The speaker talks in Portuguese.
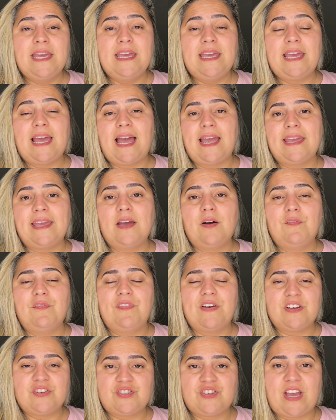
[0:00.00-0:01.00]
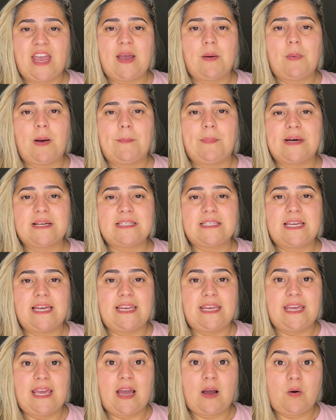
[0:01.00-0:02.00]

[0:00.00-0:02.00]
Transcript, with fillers: E aí, eu fechei uma parceria